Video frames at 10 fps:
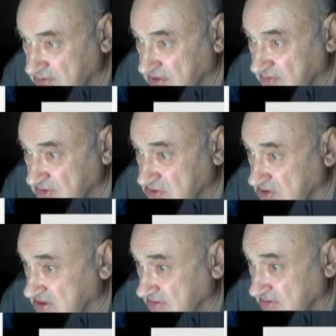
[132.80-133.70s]
бы на их месте то
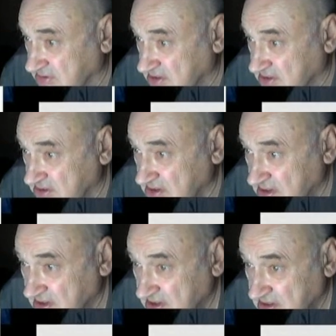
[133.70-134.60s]
же самое выделал.
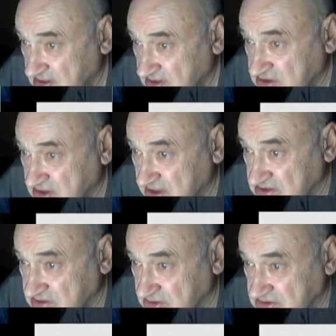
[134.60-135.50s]
Начинает
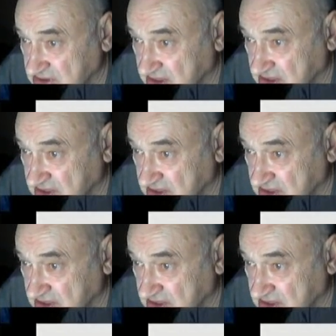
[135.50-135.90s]
с хвостика